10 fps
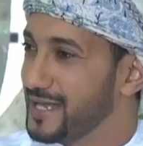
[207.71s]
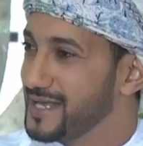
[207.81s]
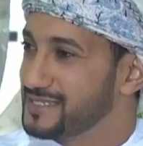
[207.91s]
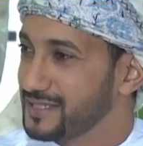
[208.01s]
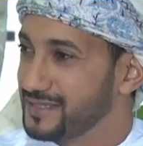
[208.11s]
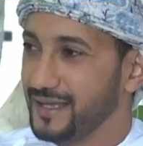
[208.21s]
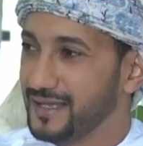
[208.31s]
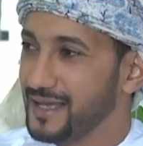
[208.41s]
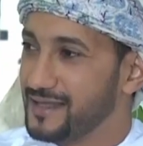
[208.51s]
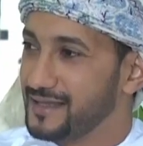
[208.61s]
واللازمة
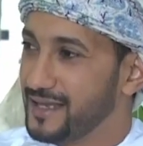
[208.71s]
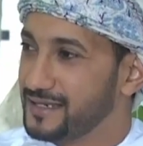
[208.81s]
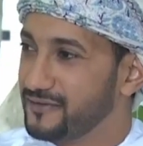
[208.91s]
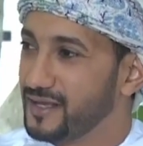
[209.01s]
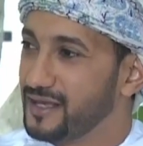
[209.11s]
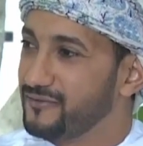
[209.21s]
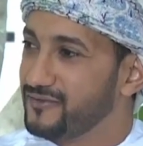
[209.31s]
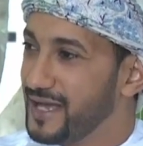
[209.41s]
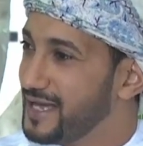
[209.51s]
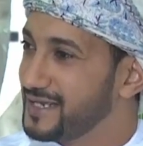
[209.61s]
لتحقيق هذا الهدف
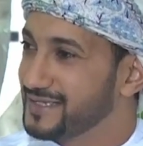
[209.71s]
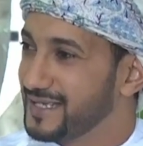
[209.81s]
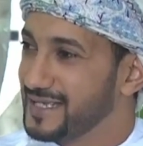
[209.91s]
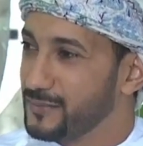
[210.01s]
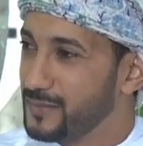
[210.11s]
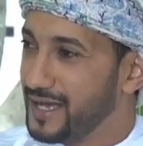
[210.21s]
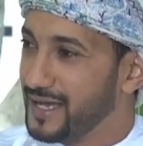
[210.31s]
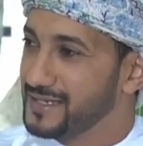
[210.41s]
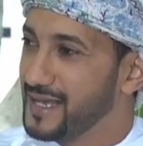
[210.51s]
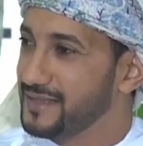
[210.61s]
في حالة غياب
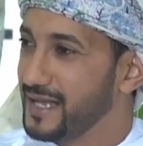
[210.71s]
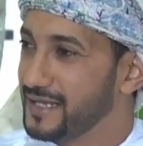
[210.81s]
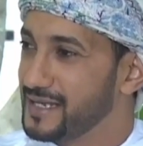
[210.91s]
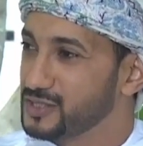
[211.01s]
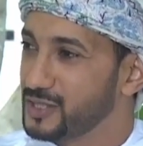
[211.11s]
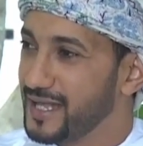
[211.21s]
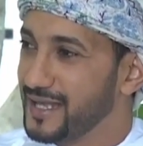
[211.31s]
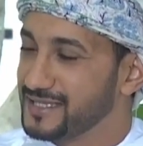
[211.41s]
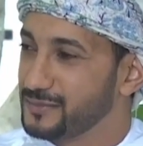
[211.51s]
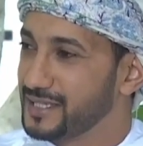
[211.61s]
أحد هذه العناصر لا
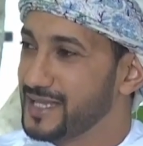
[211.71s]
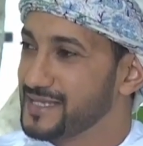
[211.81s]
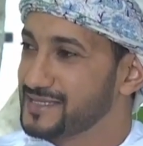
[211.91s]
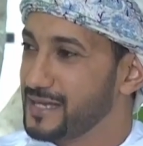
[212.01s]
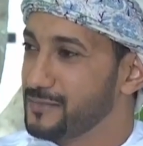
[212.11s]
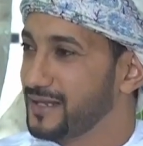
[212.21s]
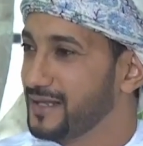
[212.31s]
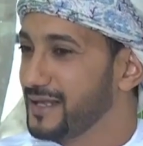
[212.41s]
يتم إنجاز العمل